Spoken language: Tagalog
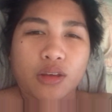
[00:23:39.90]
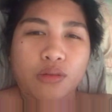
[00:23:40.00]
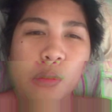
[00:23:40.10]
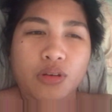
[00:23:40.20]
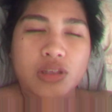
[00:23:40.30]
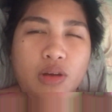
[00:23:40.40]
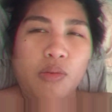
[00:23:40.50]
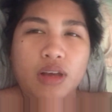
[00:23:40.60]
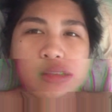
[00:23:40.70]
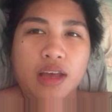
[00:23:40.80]
Yung
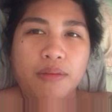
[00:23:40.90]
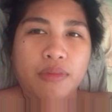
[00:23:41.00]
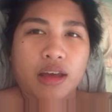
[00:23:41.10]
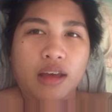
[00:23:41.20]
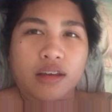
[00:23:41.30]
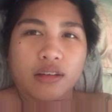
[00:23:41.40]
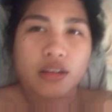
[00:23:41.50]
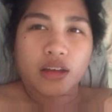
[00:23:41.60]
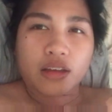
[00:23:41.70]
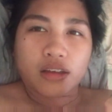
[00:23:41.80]
isang kasama
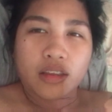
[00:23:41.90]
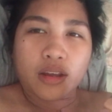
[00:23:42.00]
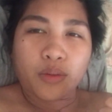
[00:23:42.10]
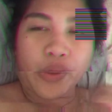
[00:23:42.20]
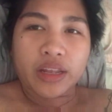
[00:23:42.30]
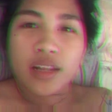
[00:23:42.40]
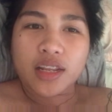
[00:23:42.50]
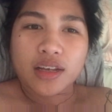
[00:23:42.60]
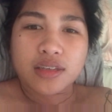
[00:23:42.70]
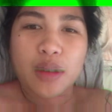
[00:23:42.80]
na
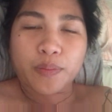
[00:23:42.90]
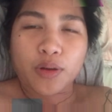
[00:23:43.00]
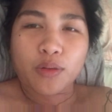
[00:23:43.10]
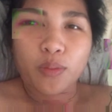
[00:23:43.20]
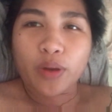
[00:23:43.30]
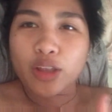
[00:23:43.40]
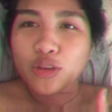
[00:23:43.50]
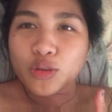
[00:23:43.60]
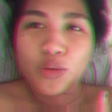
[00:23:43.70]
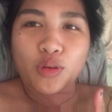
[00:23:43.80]
nawili na sa
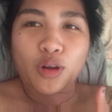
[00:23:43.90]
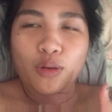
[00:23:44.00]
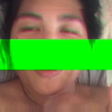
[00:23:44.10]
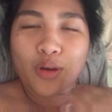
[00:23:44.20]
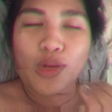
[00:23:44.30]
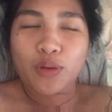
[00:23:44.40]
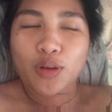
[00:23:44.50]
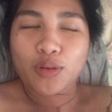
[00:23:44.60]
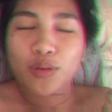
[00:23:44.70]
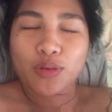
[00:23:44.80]
pagkukwento ng kung
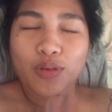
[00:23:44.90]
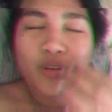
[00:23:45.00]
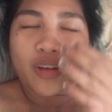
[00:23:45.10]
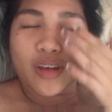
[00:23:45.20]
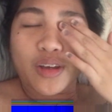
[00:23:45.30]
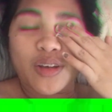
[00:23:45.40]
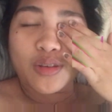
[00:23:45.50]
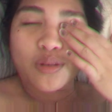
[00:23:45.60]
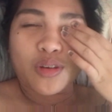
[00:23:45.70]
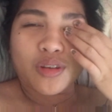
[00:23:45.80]
ano-ano.
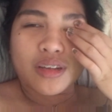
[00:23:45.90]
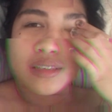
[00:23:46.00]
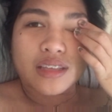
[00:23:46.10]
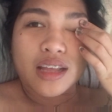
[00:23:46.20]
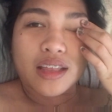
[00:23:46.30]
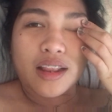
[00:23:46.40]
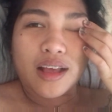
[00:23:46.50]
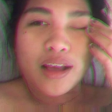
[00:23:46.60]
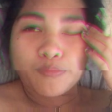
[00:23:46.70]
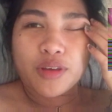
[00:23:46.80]
So, yun, nagstay na
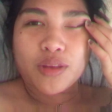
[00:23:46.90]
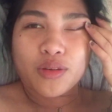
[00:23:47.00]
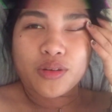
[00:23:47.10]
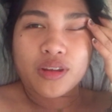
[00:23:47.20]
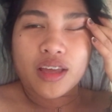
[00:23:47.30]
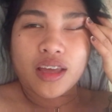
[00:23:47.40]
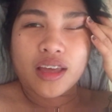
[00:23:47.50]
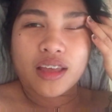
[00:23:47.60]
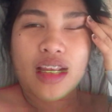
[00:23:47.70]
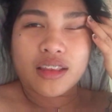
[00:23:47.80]
lang kami doon.
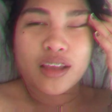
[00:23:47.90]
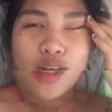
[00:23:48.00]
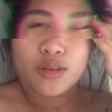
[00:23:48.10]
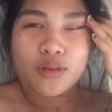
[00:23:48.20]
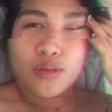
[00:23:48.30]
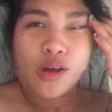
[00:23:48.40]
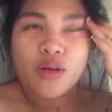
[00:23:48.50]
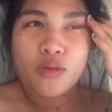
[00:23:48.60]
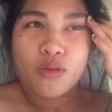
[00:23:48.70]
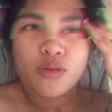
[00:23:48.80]
And, ito
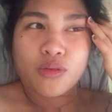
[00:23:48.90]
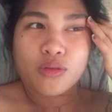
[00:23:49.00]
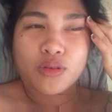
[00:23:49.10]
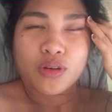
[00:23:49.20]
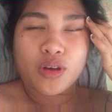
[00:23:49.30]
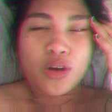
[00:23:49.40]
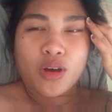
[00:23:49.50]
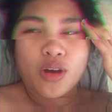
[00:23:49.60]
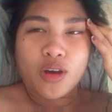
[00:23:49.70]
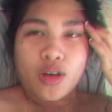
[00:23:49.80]
ako,
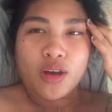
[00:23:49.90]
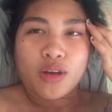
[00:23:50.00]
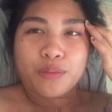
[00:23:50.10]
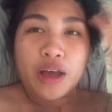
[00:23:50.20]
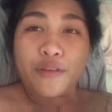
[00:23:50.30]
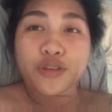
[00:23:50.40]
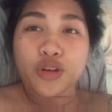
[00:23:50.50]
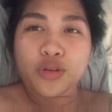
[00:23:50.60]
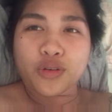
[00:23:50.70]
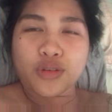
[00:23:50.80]

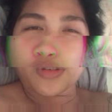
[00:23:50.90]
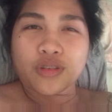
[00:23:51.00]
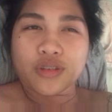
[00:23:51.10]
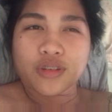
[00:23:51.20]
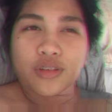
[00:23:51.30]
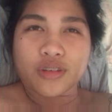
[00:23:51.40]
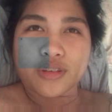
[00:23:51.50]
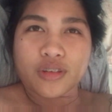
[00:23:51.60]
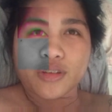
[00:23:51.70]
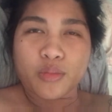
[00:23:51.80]
pa-after noon,
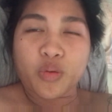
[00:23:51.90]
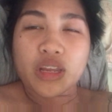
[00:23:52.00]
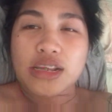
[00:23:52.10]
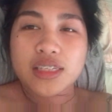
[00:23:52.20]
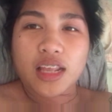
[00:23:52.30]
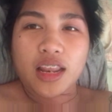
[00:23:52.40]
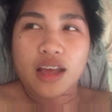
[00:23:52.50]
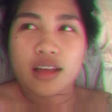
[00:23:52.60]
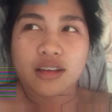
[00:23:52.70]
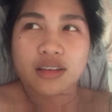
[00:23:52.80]
umuwi na
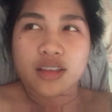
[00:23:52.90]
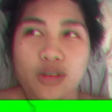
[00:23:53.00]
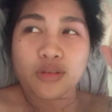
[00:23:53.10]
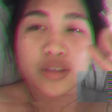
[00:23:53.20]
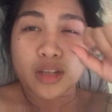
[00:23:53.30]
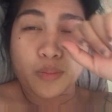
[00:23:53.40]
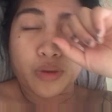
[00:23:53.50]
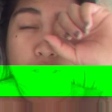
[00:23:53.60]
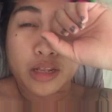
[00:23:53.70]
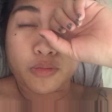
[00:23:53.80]
sila. Hindi ko na sila pinili